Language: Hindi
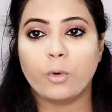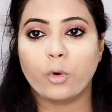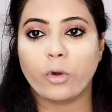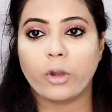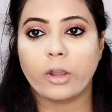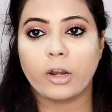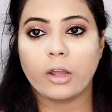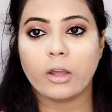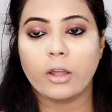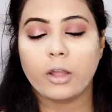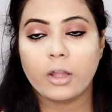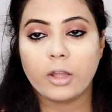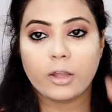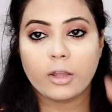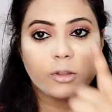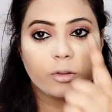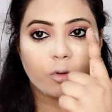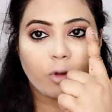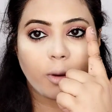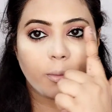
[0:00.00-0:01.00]
तो आप
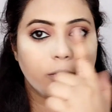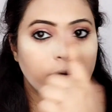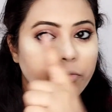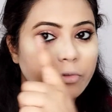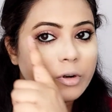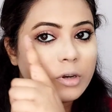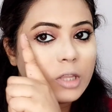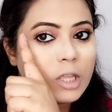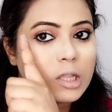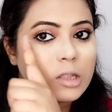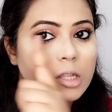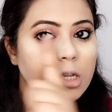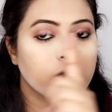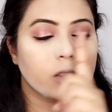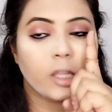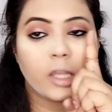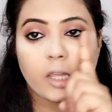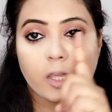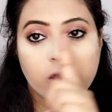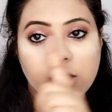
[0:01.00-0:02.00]
डिफरेंट देख सकते हैं इस
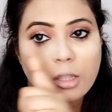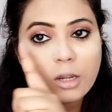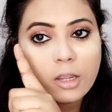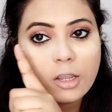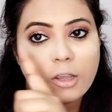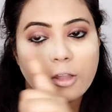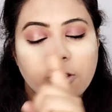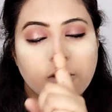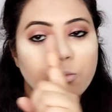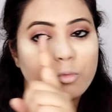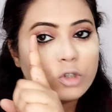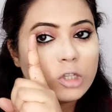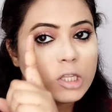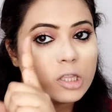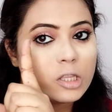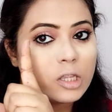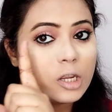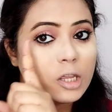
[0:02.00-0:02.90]
तरीके से मुझे इस तरह की आईब्रो